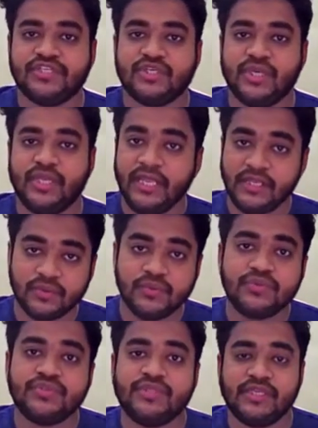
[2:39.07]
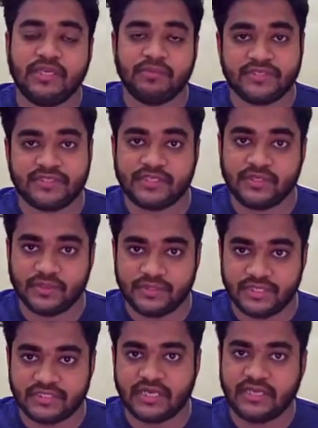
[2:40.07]
ফাউন্ডেশন এইগুলো যদি
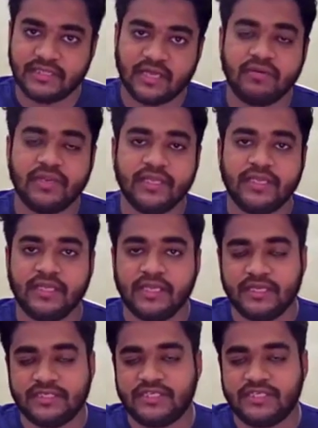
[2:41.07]
রিপ্রেজেন্ট করতে চাই তাহলে